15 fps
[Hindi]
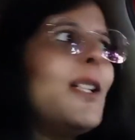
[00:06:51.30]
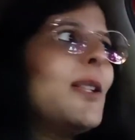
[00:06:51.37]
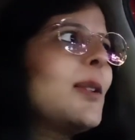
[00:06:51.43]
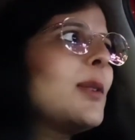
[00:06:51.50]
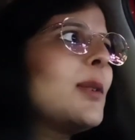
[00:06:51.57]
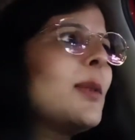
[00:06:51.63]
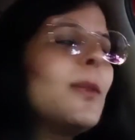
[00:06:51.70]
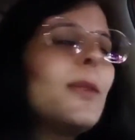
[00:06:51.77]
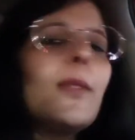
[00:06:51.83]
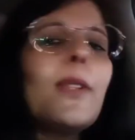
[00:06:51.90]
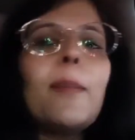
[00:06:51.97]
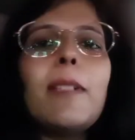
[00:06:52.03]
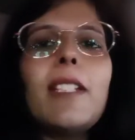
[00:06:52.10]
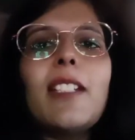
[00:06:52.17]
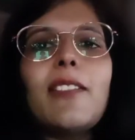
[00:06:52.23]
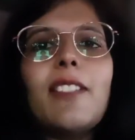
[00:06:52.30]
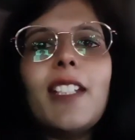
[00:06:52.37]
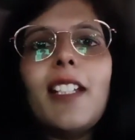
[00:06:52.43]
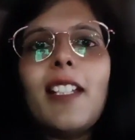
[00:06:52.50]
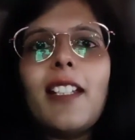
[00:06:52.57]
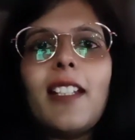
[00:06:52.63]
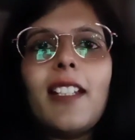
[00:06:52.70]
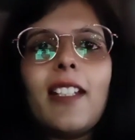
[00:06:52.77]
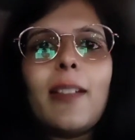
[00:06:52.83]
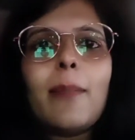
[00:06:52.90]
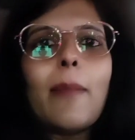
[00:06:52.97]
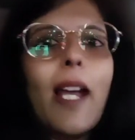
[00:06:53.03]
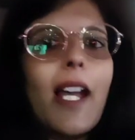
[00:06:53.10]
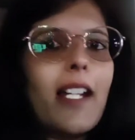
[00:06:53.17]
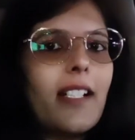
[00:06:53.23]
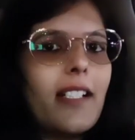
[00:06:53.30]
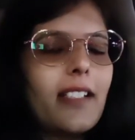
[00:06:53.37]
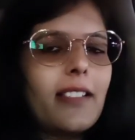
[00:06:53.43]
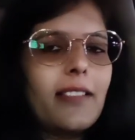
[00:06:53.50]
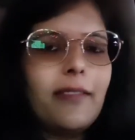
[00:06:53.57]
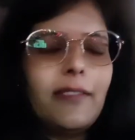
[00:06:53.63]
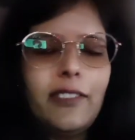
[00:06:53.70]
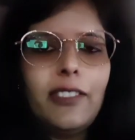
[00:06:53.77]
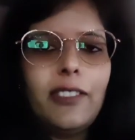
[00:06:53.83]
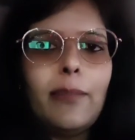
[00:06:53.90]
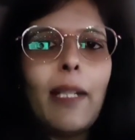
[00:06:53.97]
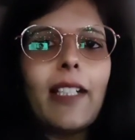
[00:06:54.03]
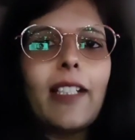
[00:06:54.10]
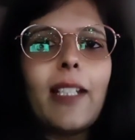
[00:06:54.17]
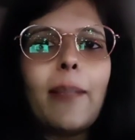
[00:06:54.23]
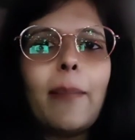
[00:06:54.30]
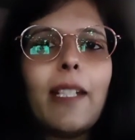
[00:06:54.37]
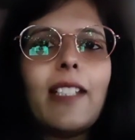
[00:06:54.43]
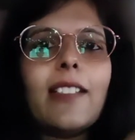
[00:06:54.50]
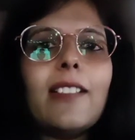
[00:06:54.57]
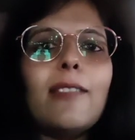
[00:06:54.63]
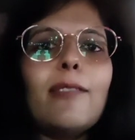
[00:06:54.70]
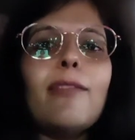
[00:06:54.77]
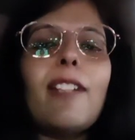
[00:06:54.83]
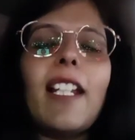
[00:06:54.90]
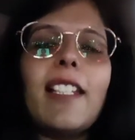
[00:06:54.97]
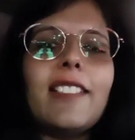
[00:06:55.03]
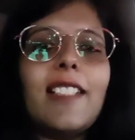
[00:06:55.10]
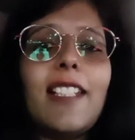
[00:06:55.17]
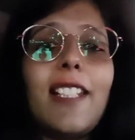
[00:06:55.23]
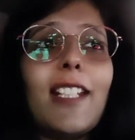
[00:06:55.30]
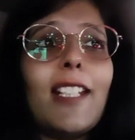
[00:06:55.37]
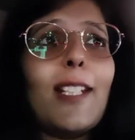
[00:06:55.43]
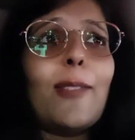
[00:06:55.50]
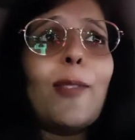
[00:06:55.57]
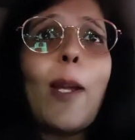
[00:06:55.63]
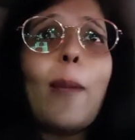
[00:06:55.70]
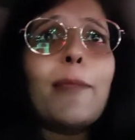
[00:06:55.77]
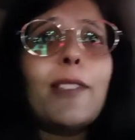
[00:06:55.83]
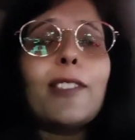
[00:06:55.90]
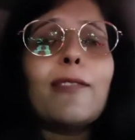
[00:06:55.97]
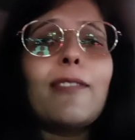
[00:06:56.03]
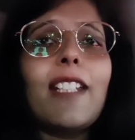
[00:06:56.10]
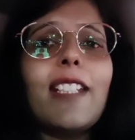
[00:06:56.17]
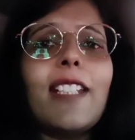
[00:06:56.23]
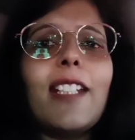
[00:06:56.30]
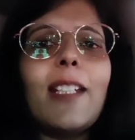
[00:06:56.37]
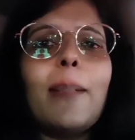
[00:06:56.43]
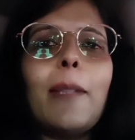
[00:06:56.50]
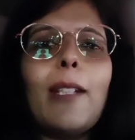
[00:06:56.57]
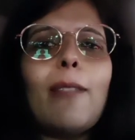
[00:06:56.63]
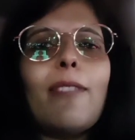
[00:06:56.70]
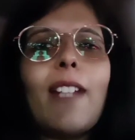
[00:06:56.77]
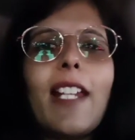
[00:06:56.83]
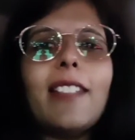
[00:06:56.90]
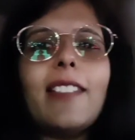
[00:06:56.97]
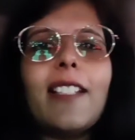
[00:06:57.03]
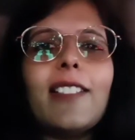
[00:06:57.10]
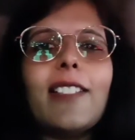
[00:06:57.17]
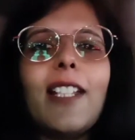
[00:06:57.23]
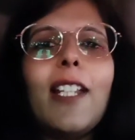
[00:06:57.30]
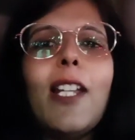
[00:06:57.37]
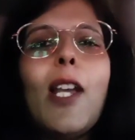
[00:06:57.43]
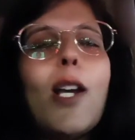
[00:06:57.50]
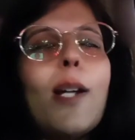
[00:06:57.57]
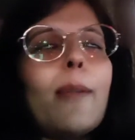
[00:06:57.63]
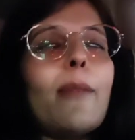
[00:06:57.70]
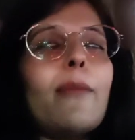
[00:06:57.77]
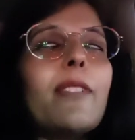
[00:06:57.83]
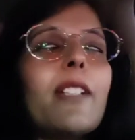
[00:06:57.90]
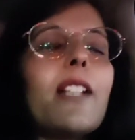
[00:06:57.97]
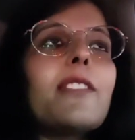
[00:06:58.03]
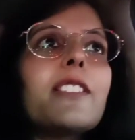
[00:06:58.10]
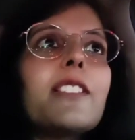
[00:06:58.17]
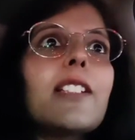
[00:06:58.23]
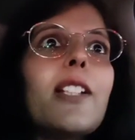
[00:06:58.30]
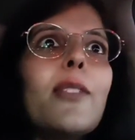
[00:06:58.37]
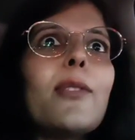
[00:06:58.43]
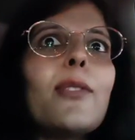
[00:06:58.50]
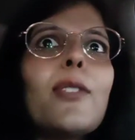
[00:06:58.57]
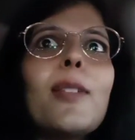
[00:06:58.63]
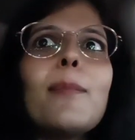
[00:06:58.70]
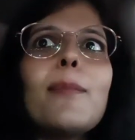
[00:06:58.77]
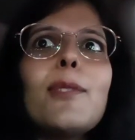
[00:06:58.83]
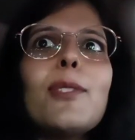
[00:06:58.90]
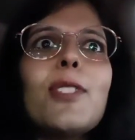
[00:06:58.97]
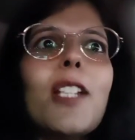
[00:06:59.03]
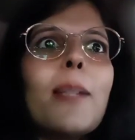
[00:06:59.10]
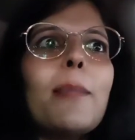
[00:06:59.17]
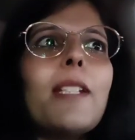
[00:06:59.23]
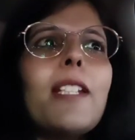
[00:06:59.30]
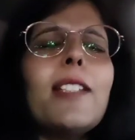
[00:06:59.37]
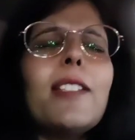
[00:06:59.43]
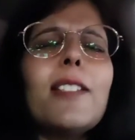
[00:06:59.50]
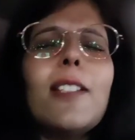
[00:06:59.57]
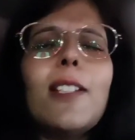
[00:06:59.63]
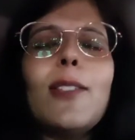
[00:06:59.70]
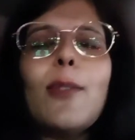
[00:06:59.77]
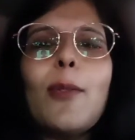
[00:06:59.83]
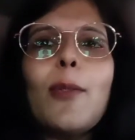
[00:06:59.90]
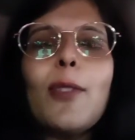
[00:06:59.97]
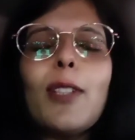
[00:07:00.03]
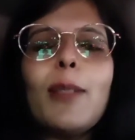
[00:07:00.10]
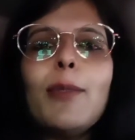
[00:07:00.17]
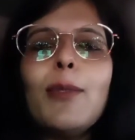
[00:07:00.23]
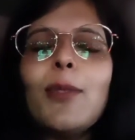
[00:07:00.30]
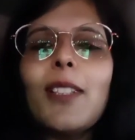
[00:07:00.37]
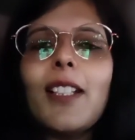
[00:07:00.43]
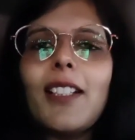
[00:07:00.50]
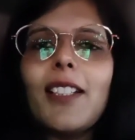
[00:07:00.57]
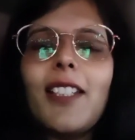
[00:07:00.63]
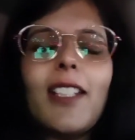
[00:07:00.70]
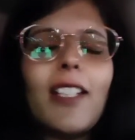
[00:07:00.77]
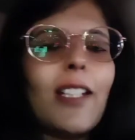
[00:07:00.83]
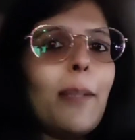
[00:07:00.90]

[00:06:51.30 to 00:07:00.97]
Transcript: तो अभी रवि गए हैं बाहर मैगडी में फ्राइज़ लेने के लिए तो आई एम जस्ट वेटिंग कि मेरे फ्राइज़ आ जाएं मैं फटाफट से खाऊँ क्योंकि मुझे अब इतनी ज़ोरों की भूख लग रही है ना कि